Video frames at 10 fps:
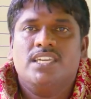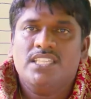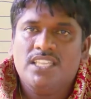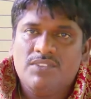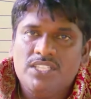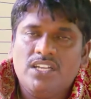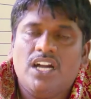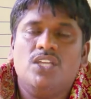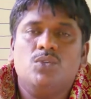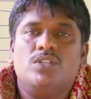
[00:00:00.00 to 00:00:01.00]
இந்த
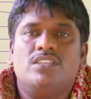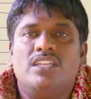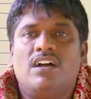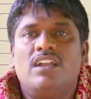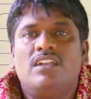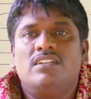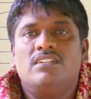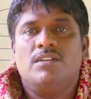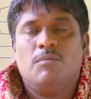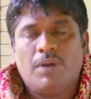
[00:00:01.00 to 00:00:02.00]
விஞ்ஞான யுகத்தினால்
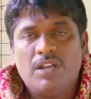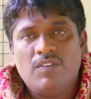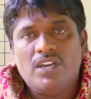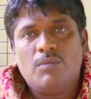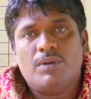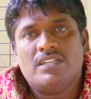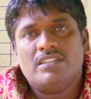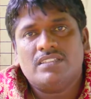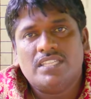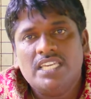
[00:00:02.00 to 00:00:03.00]
பல்வேறுபட்ட
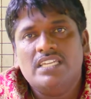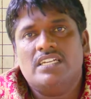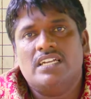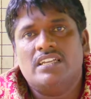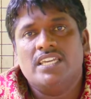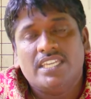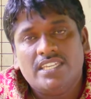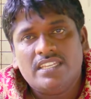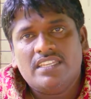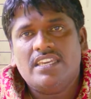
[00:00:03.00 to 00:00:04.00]
தீங்குகள்
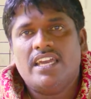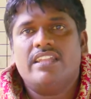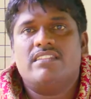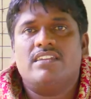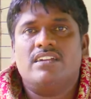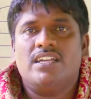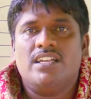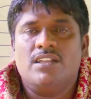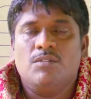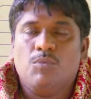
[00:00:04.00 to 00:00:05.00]
இயற்கை
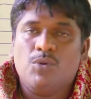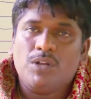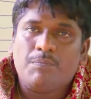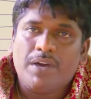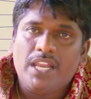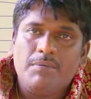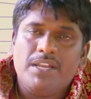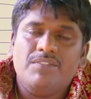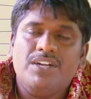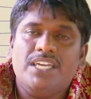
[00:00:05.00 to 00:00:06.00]
அனர்த்தங்கள் போன்ற பல
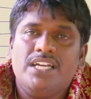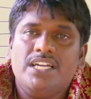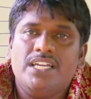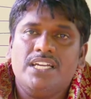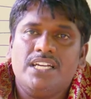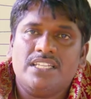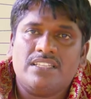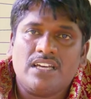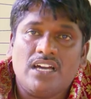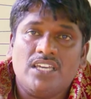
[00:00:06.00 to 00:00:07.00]
பல விடயங்கள் எங்களை
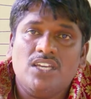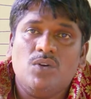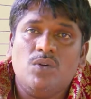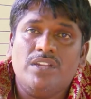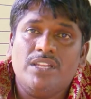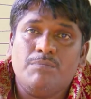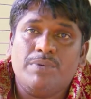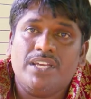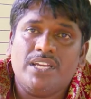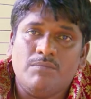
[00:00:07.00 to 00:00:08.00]
தாக்கிக்
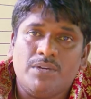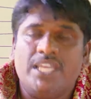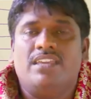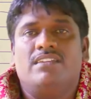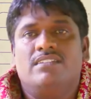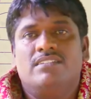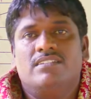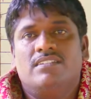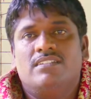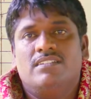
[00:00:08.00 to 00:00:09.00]
கொண்டிருப்பன என்பதை
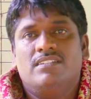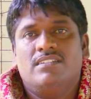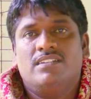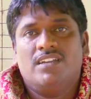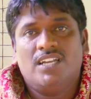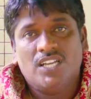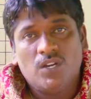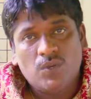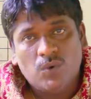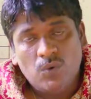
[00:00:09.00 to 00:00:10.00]

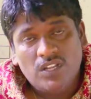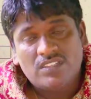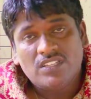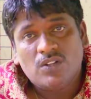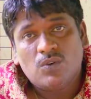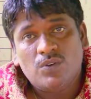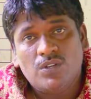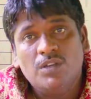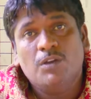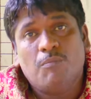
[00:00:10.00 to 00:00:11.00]
எங்களுடைய உள்ளத்தில்
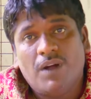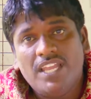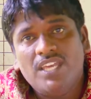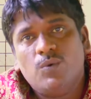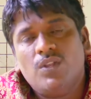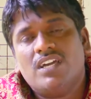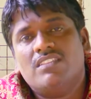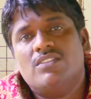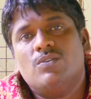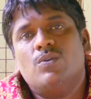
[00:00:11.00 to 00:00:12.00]
கொண்டு பழைய
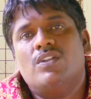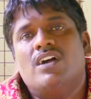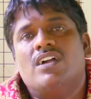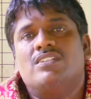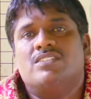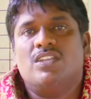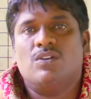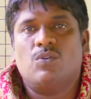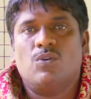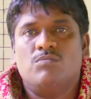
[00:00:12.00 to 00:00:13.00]
உலகத்துக்குள் நாங்கள்
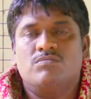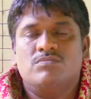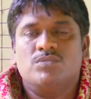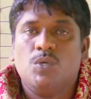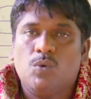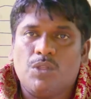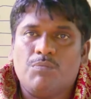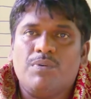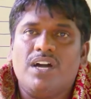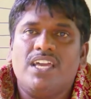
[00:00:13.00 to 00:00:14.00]
செல்லுகிறோம்
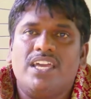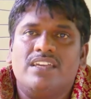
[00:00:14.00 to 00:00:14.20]
குறிப்பாக